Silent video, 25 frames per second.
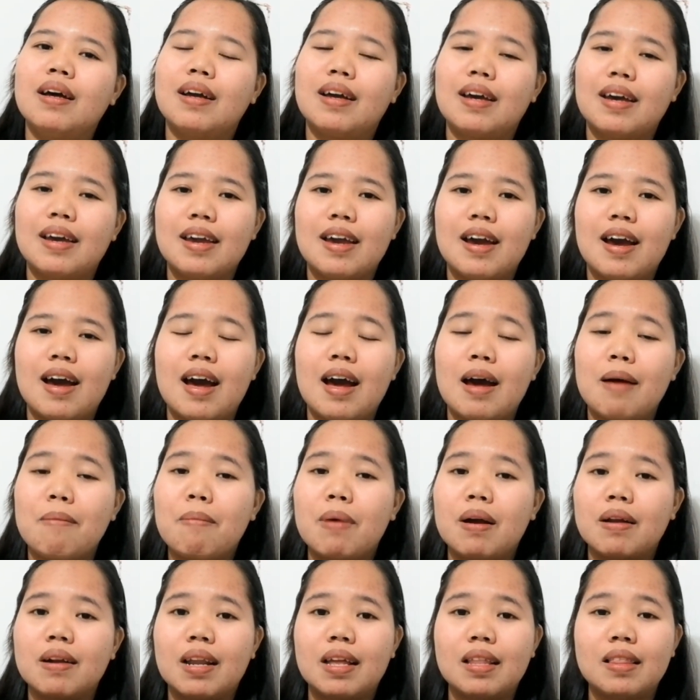Kaya
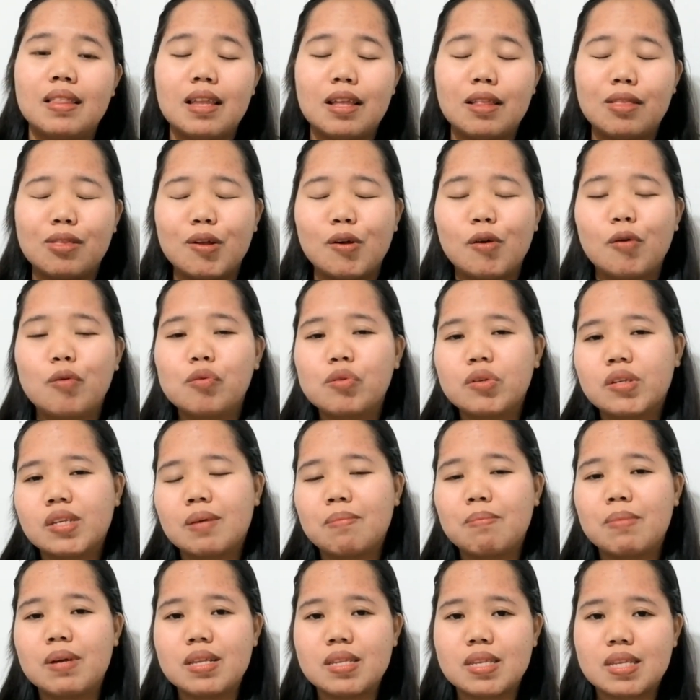habang nandito ako
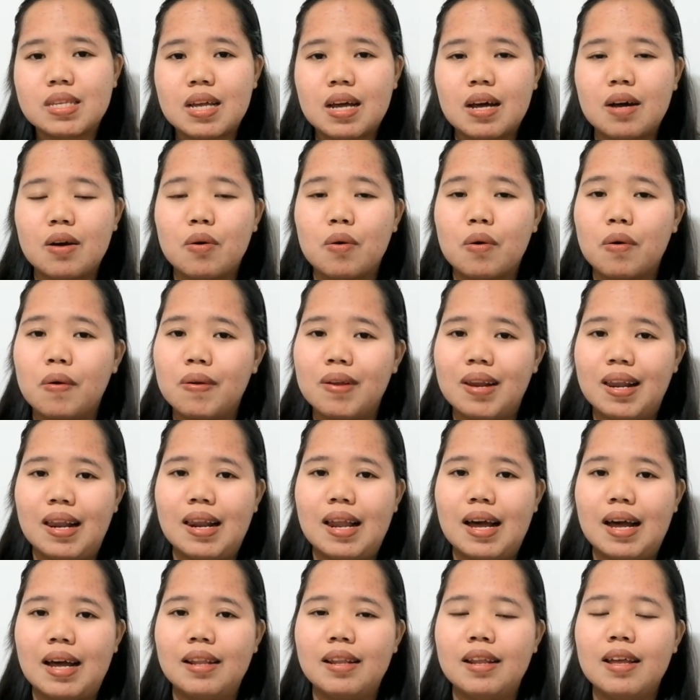sa bansang Holy
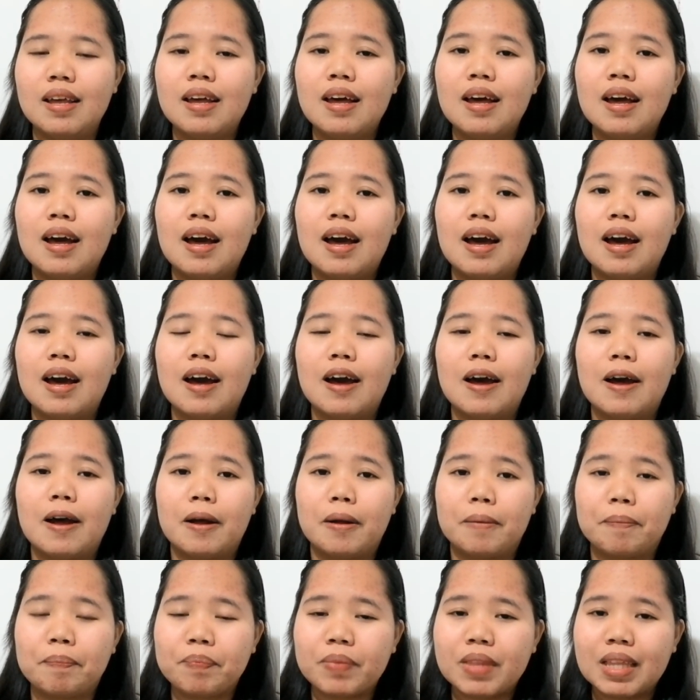Land,
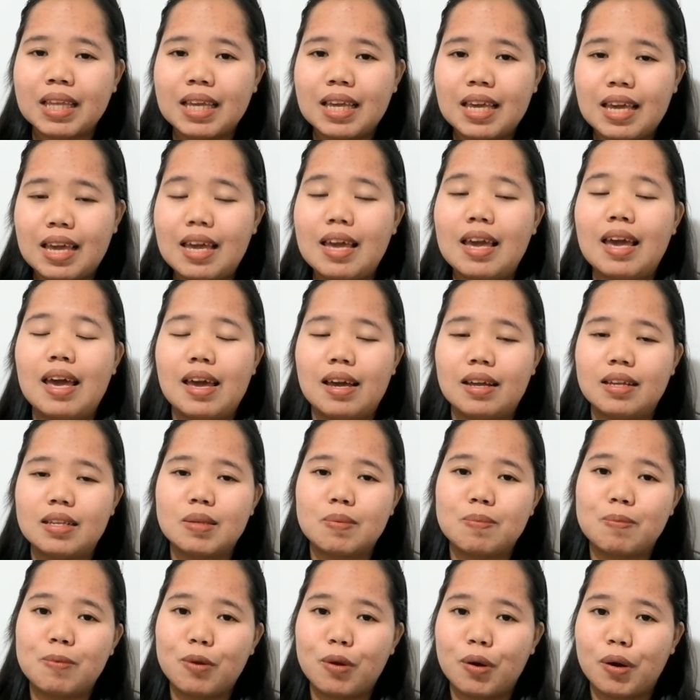uh,
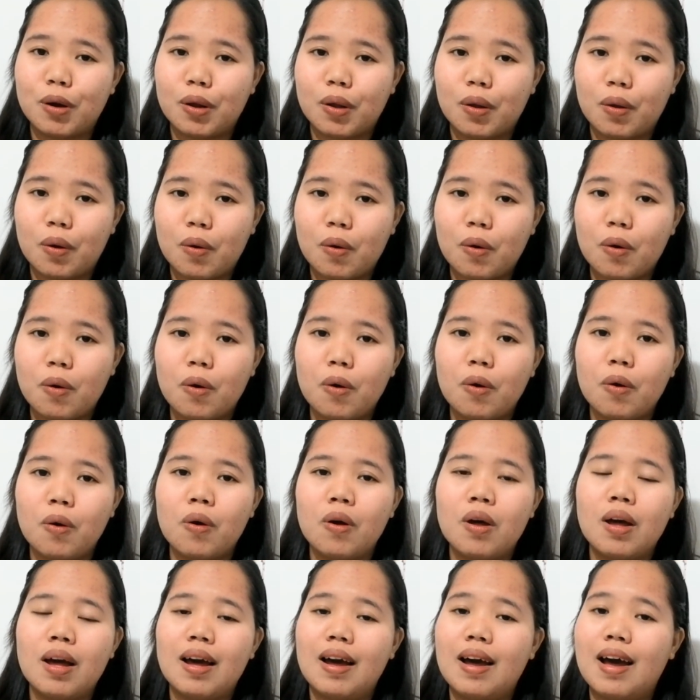i-explore
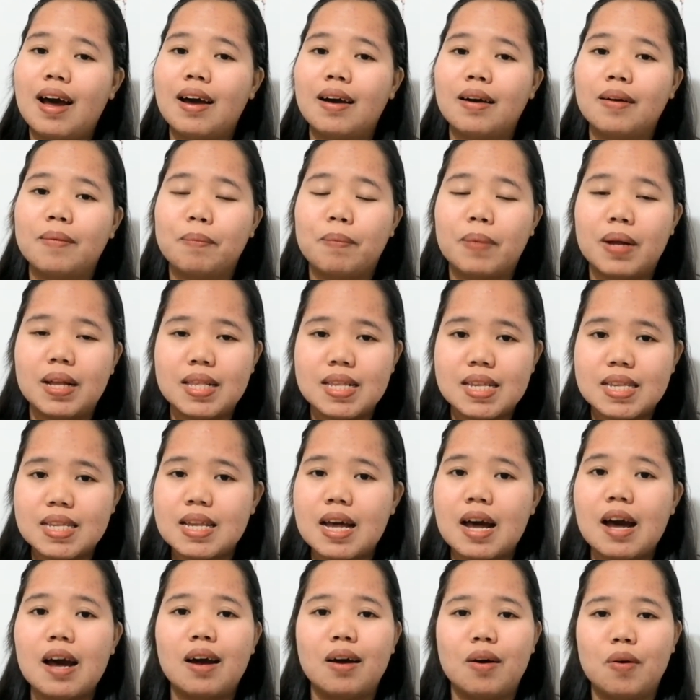ko ang
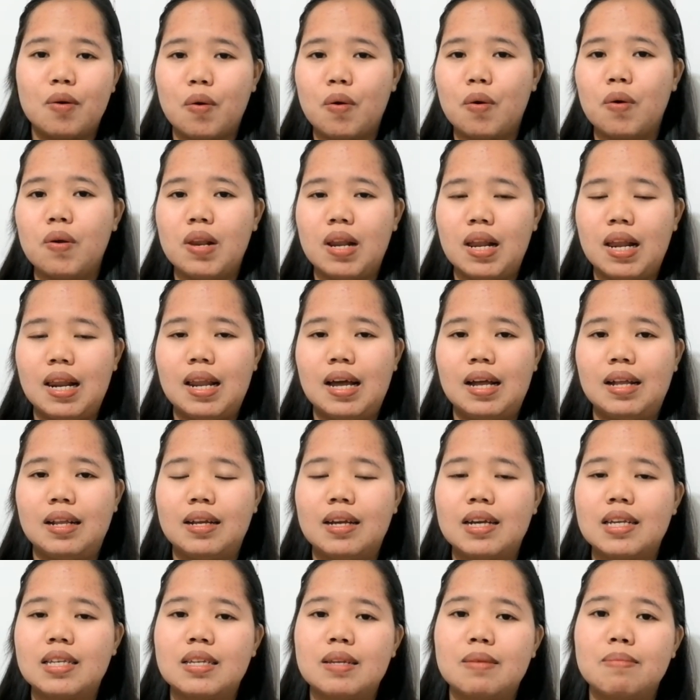bansang Holy Land
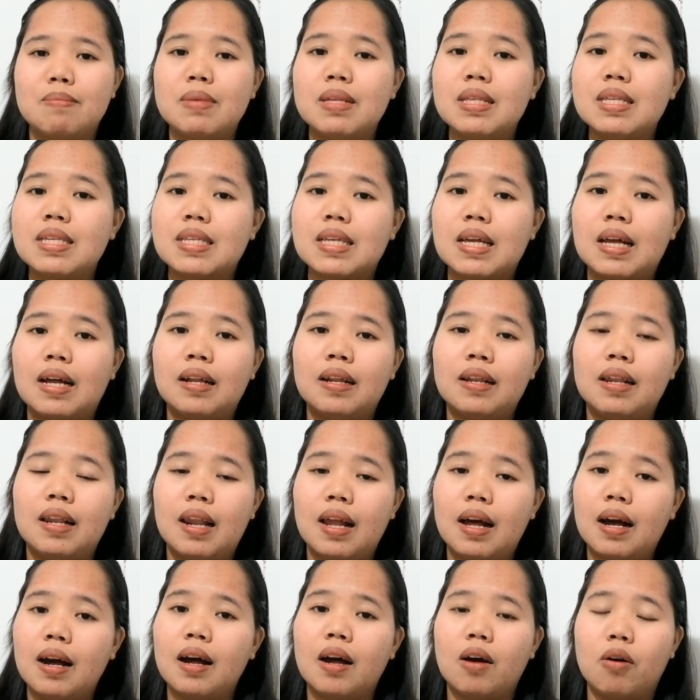kasi
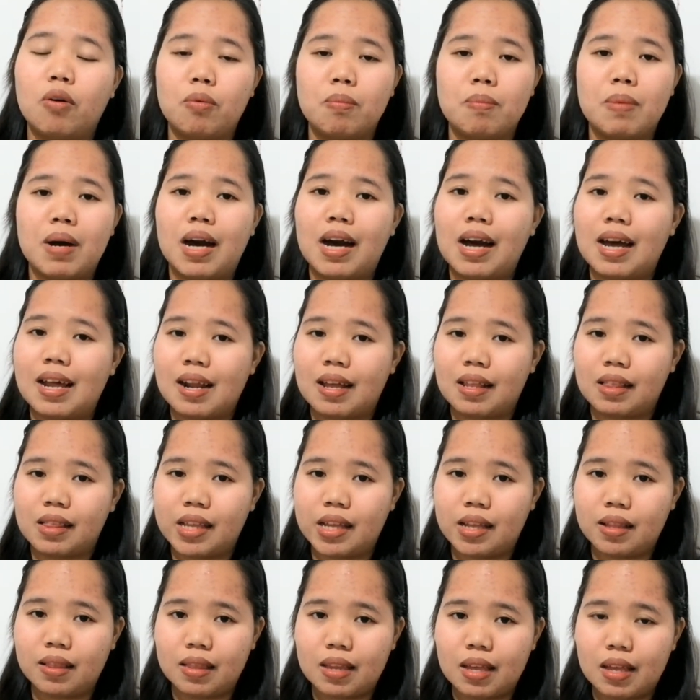minsan lang ako
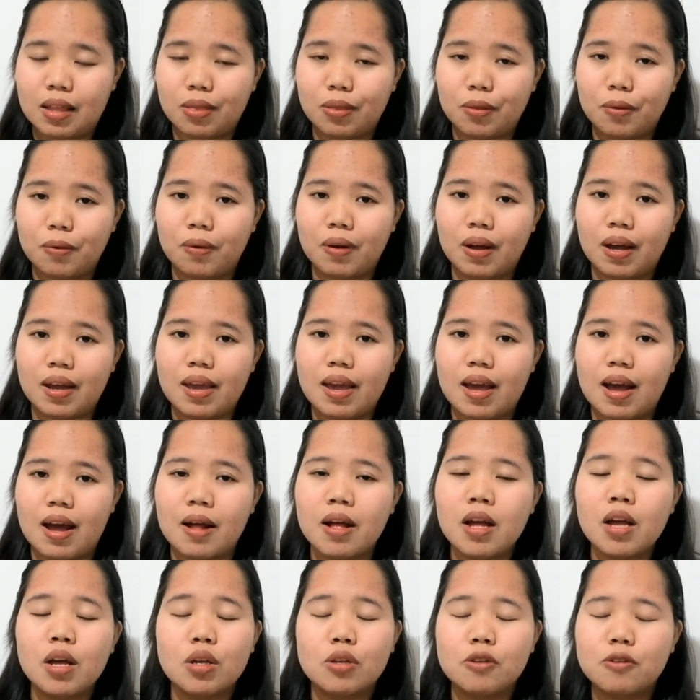makarating dito kaya
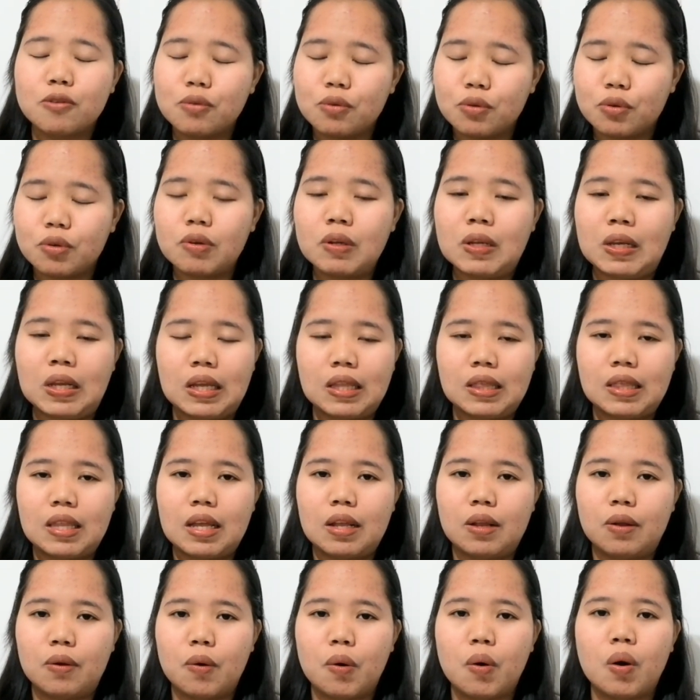
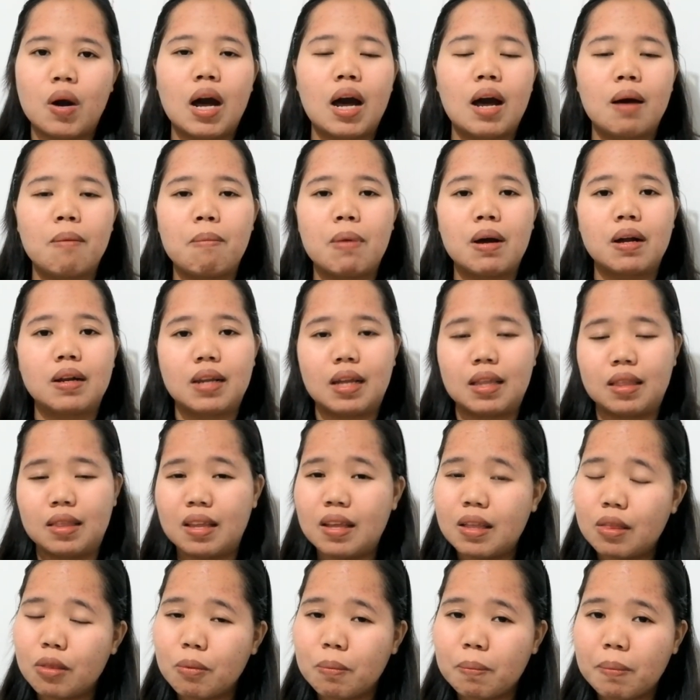susulitin ko habang
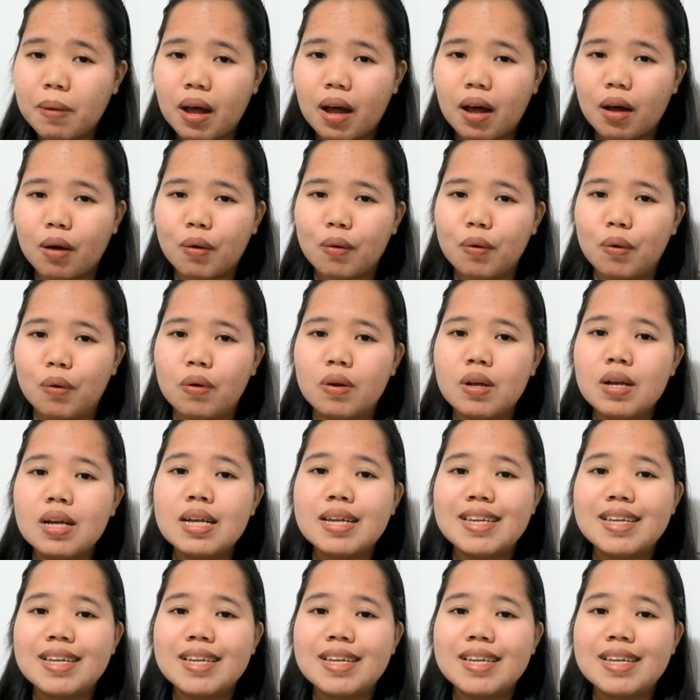nandito pa ako